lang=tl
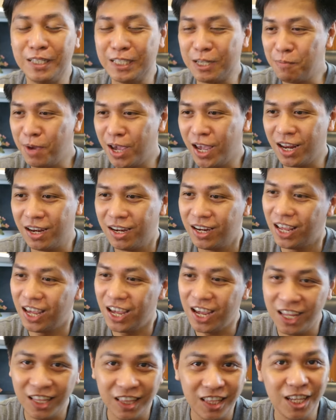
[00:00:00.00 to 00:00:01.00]
So, ibig sabihin,
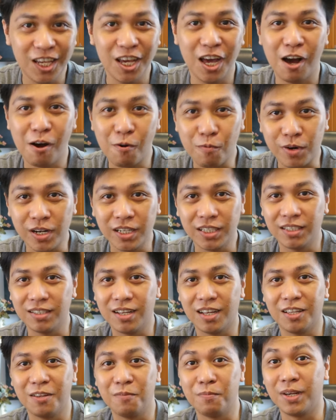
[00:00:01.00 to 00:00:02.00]
80 hours
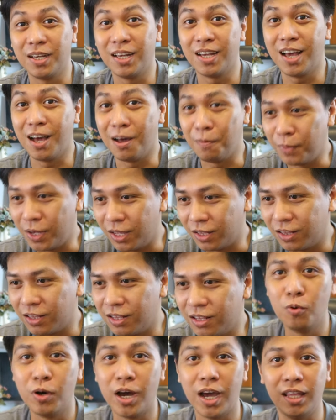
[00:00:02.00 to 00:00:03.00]
natin magagamit
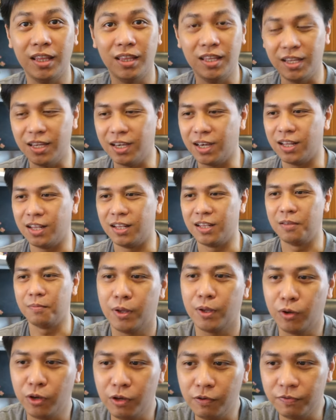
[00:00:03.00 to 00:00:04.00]
kung ideal.
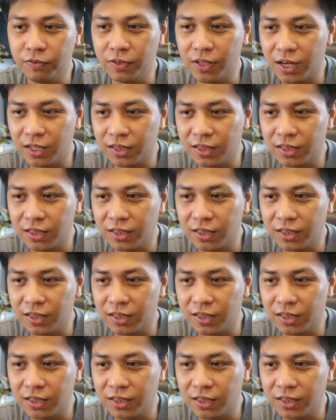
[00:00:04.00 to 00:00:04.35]
Pero if